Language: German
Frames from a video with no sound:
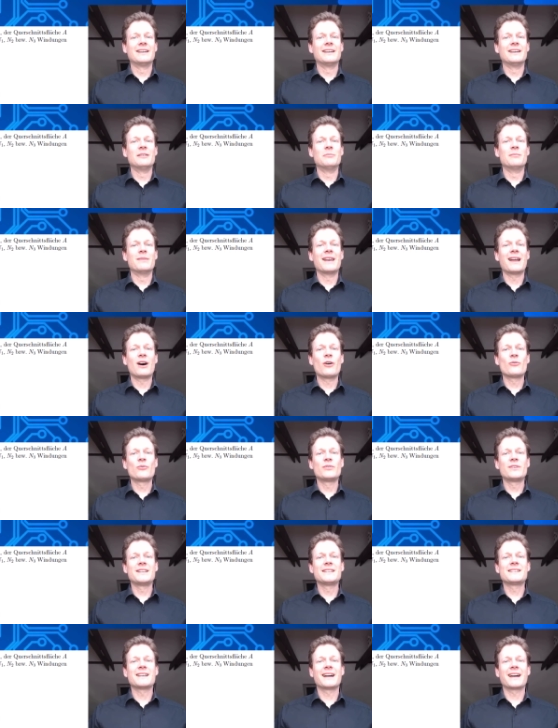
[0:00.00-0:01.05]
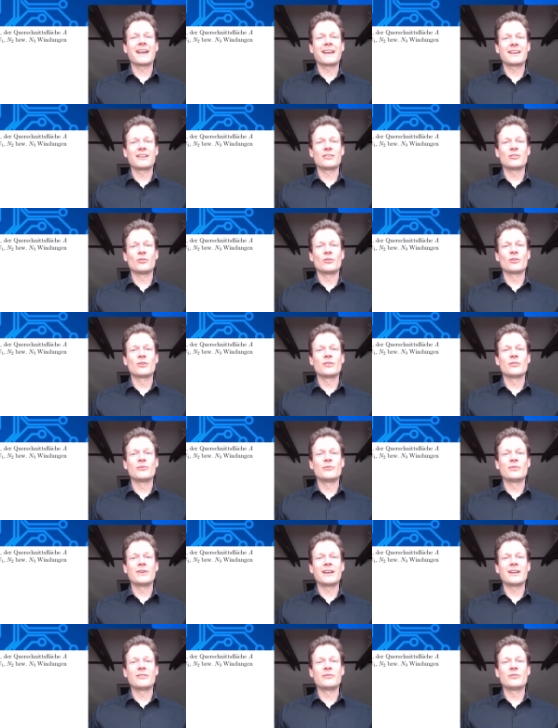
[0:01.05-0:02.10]
im Laufe dieser Rechnung
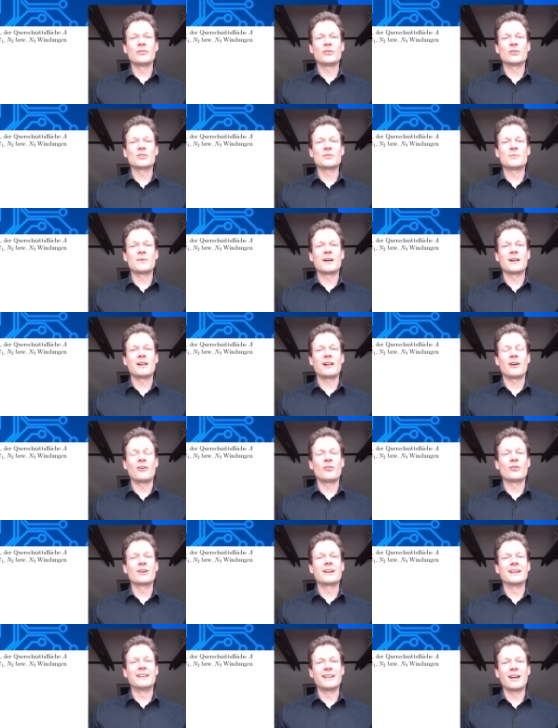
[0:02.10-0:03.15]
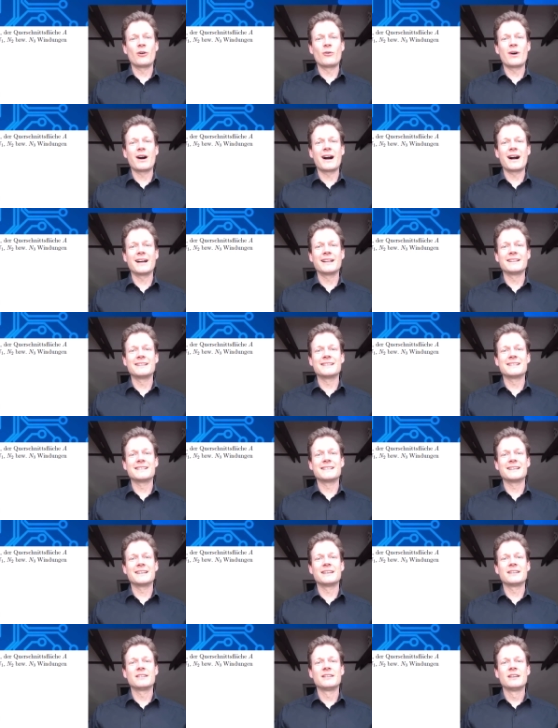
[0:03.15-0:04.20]
werden wir uns mal auch genauer
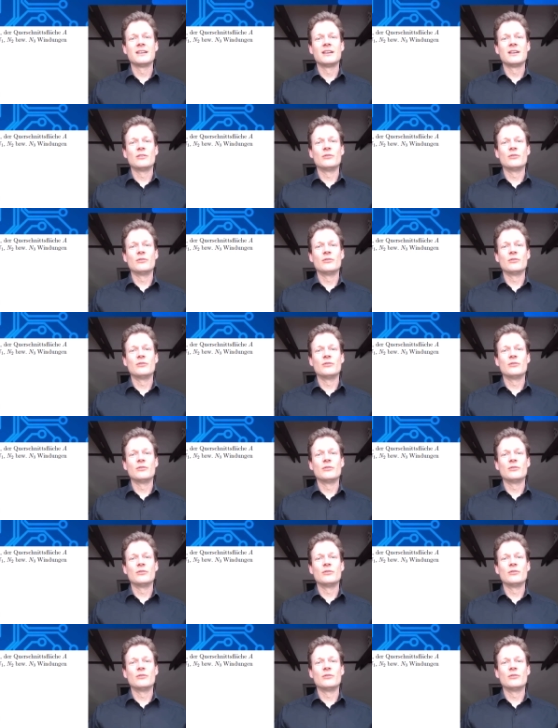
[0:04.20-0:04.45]
ansehen,